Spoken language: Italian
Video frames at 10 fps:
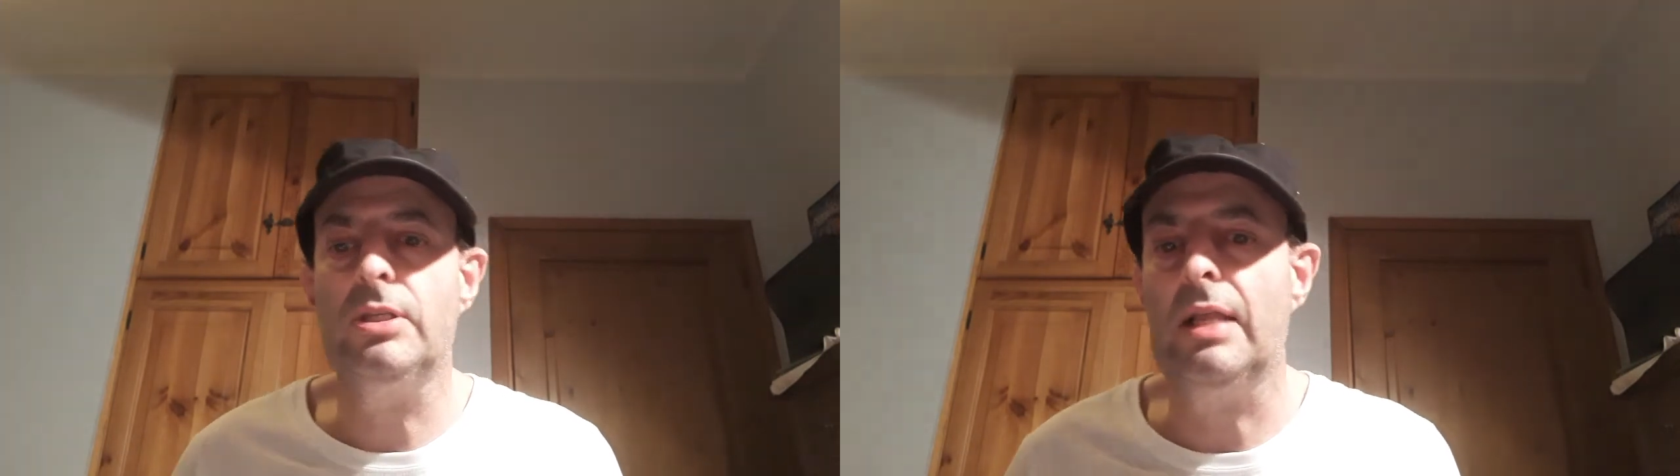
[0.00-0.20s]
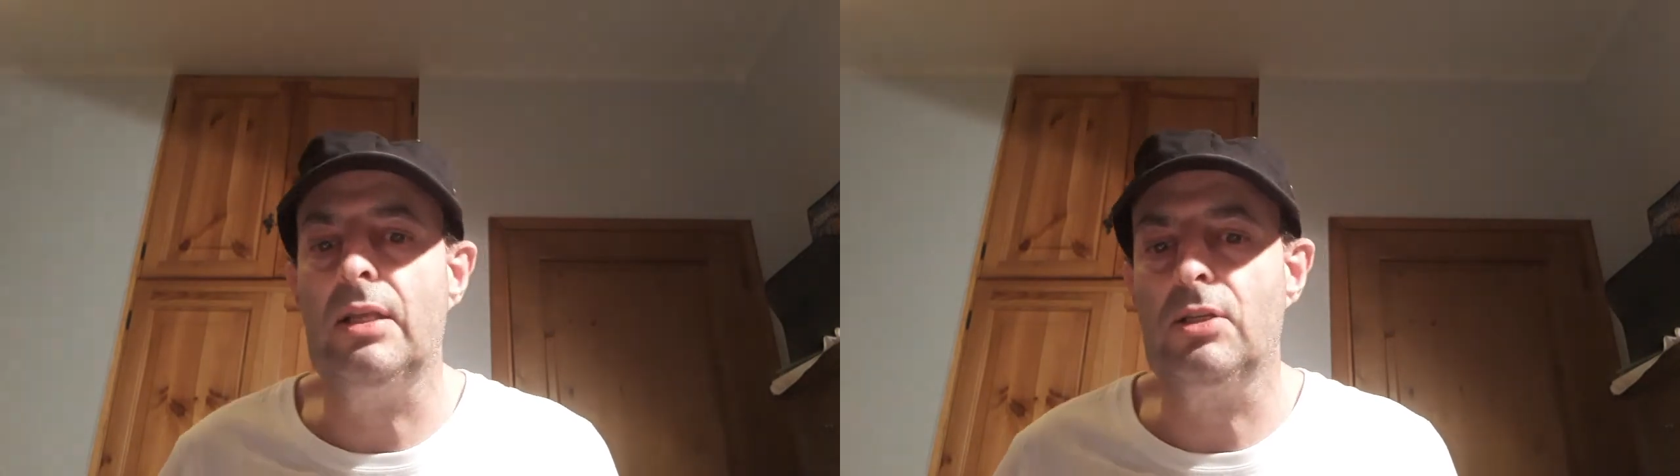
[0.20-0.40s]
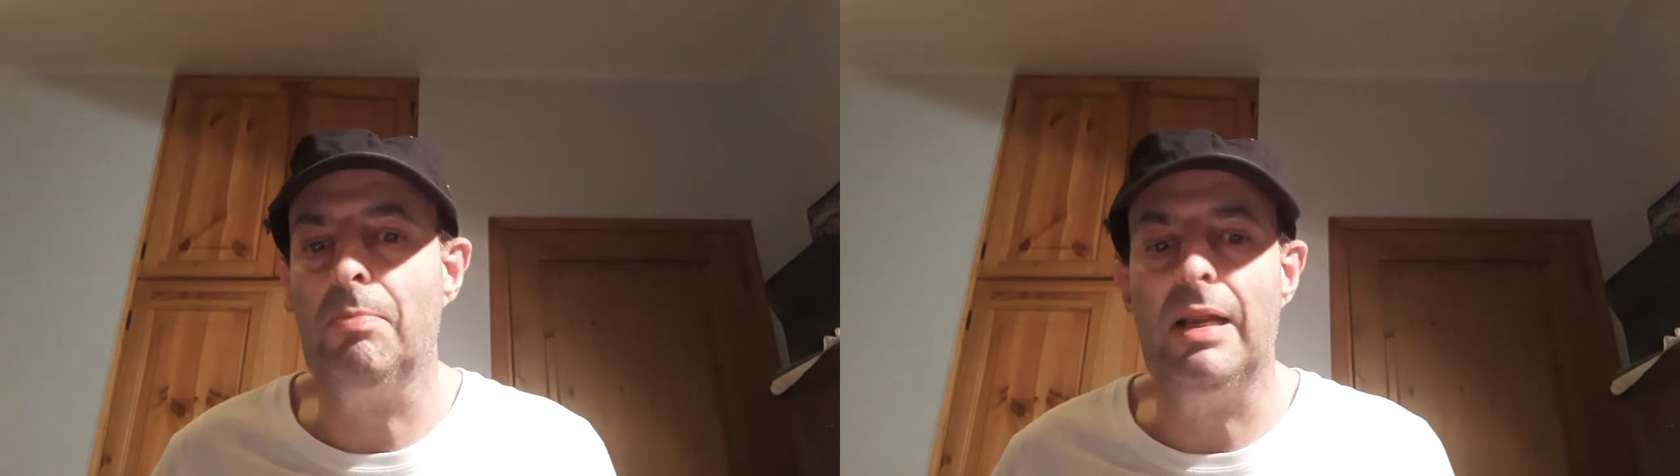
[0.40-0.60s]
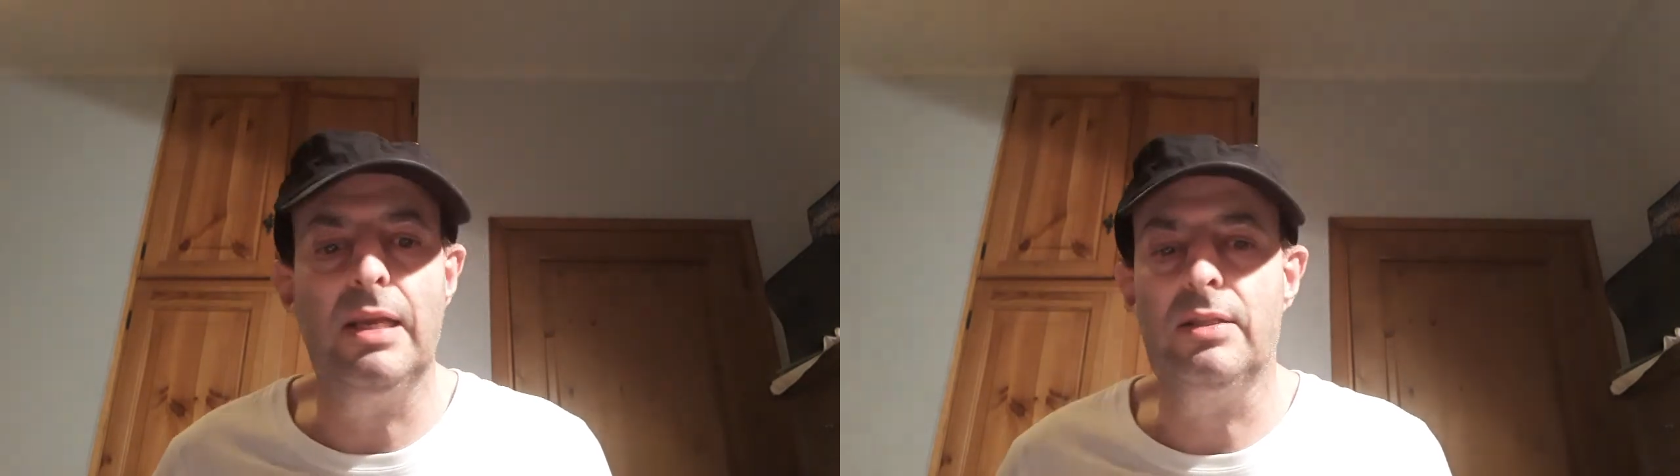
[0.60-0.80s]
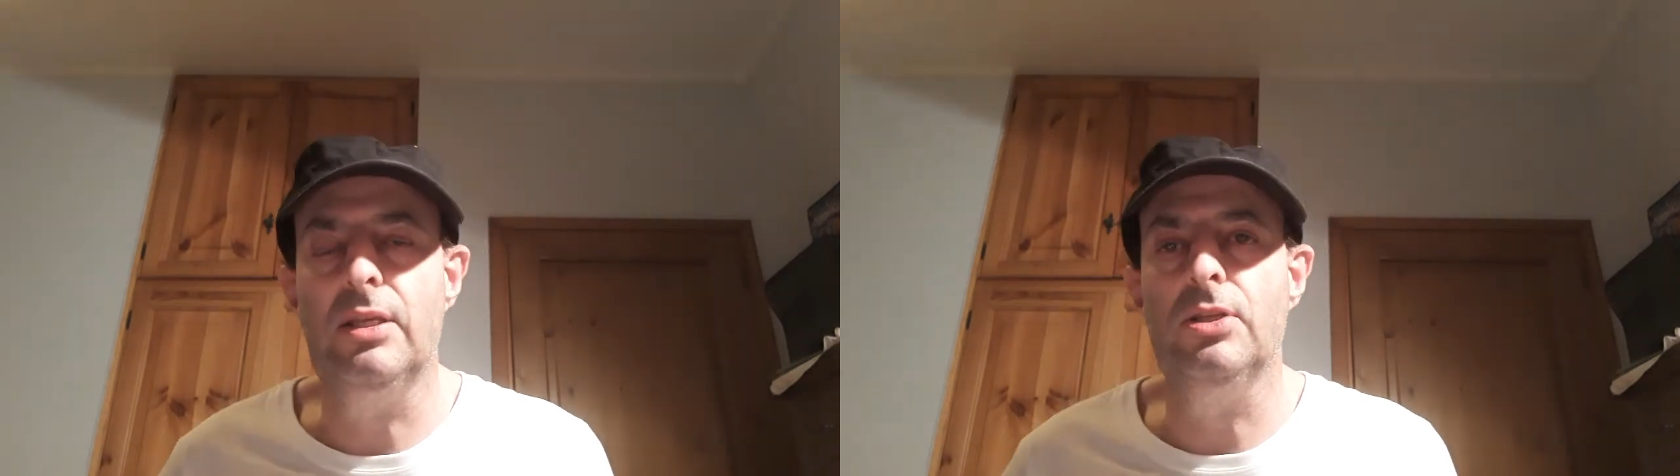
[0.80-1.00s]
stata
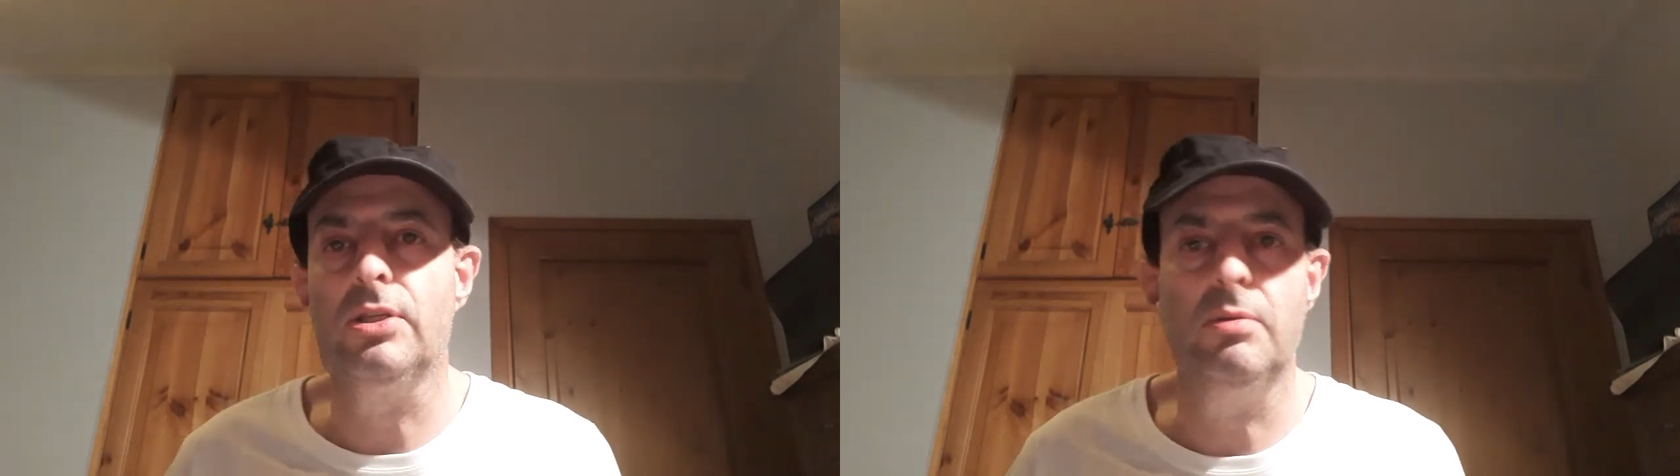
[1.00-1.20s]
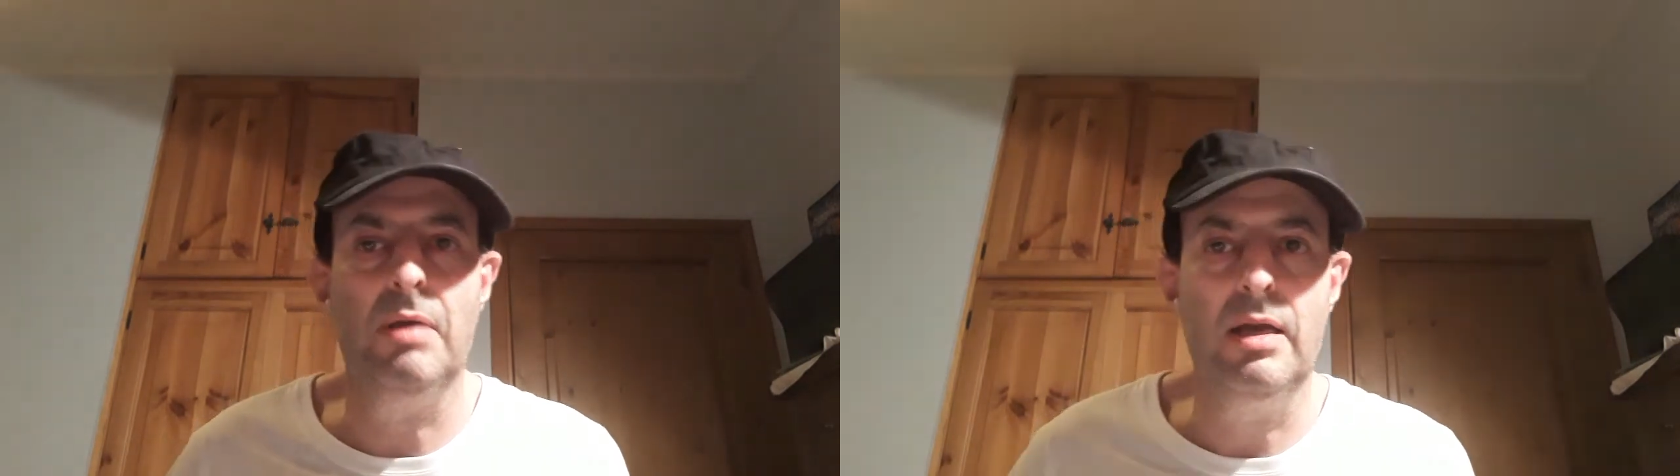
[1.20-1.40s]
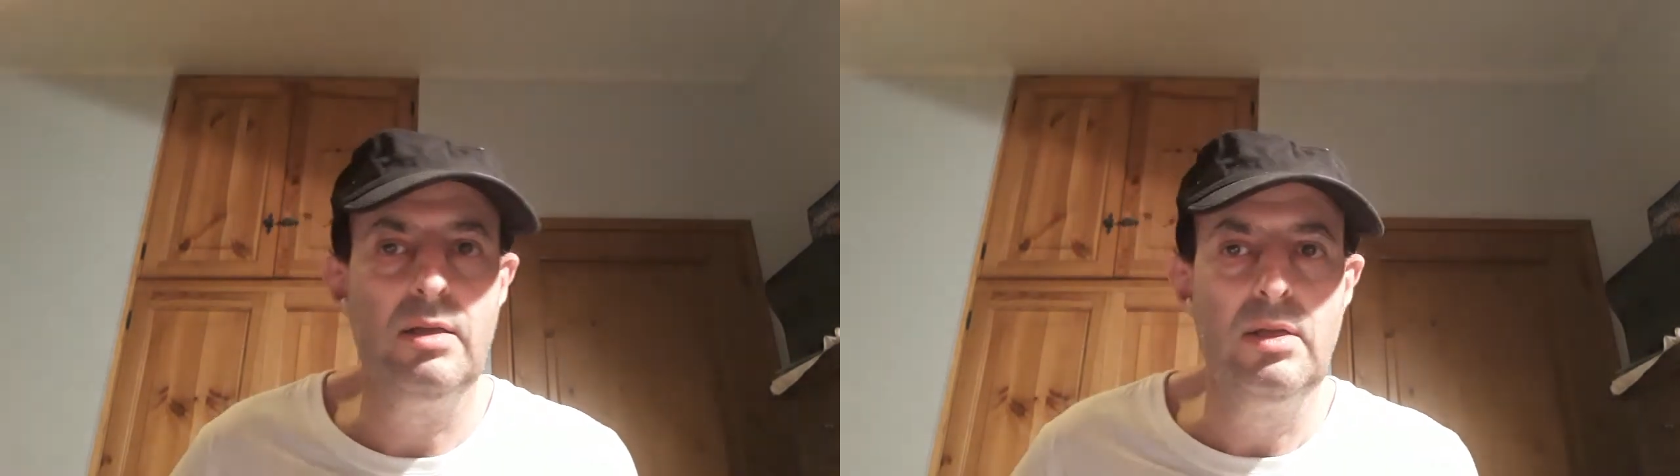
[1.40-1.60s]
sbagliatissima